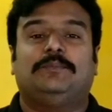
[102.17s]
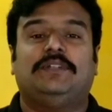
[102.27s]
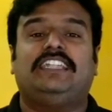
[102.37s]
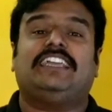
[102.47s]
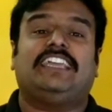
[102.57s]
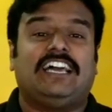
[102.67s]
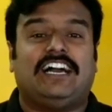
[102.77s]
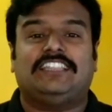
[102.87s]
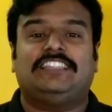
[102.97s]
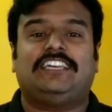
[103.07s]
பிள்ளைங்க
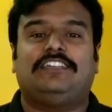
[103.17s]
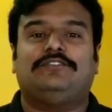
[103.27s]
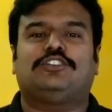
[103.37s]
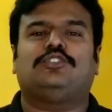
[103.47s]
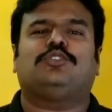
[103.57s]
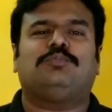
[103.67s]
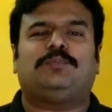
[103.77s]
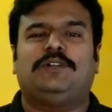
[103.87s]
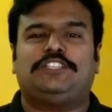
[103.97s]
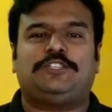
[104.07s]
அந்த அளவுக்கு ரொம்ப
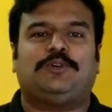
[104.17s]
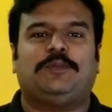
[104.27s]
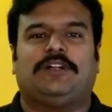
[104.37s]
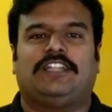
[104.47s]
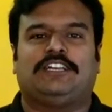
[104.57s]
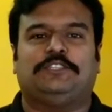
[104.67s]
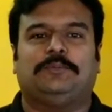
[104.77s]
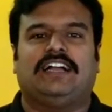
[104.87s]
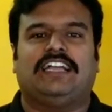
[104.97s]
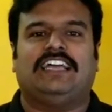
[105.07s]
பிடிச்சு போய் பாடம்
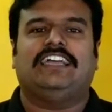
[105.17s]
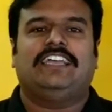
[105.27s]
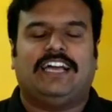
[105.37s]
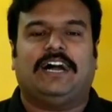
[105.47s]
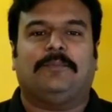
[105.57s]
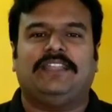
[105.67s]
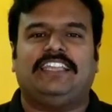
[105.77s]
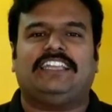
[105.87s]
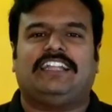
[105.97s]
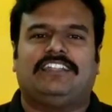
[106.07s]
கற்றுப்பாங்க
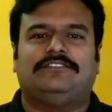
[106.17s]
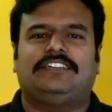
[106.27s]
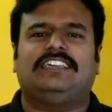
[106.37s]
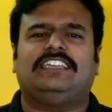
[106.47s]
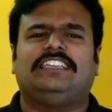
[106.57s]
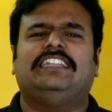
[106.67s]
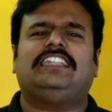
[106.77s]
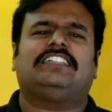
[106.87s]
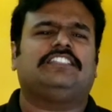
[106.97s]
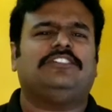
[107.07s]
அப்படிங்கிற அளவுக்கு
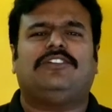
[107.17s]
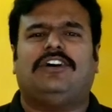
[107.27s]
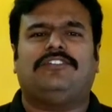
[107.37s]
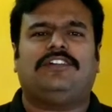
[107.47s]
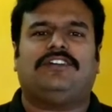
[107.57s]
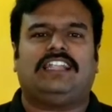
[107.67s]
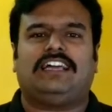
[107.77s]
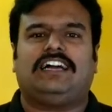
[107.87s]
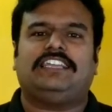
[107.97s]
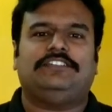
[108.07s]
எல்லாத்தையும் அவ்வளோ
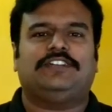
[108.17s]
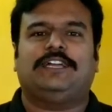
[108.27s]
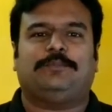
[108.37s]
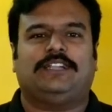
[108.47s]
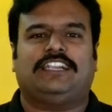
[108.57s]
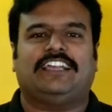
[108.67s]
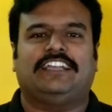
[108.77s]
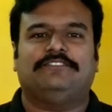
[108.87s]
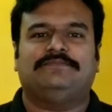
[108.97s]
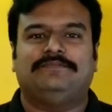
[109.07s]
அழகா இவங்க பண்ணுறாங்க
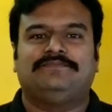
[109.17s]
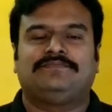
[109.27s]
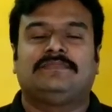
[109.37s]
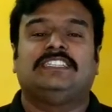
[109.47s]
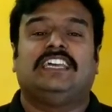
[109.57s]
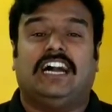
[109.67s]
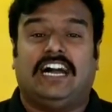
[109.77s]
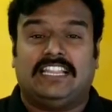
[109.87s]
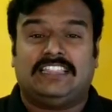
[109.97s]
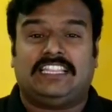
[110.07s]

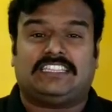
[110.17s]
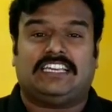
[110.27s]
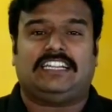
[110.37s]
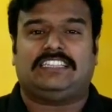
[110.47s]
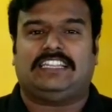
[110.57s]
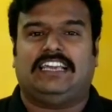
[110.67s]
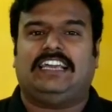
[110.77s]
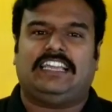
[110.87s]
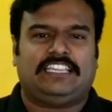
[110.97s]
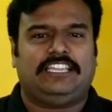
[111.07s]
அந்த தருணத்தில்
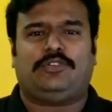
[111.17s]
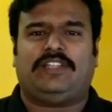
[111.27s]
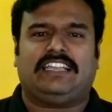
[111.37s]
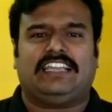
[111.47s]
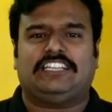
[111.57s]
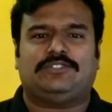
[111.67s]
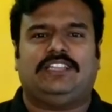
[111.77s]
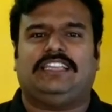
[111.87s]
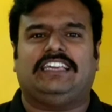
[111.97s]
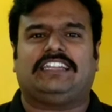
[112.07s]
ஹீரோயினுக்கு
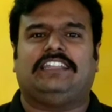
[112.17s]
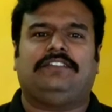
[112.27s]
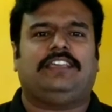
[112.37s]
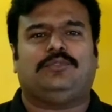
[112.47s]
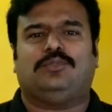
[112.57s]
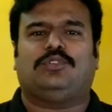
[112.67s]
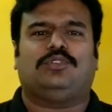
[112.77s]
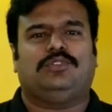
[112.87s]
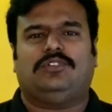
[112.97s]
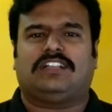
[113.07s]
ஆக்சுவலி ஏற்கனவே ஒரு
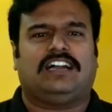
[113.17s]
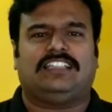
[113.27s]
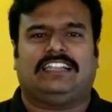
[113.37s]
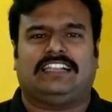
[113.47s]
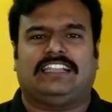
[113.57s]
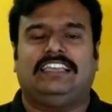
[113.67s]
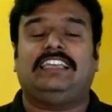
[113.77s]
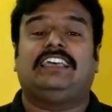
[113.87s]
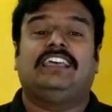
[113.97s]
காதல் இருக்கு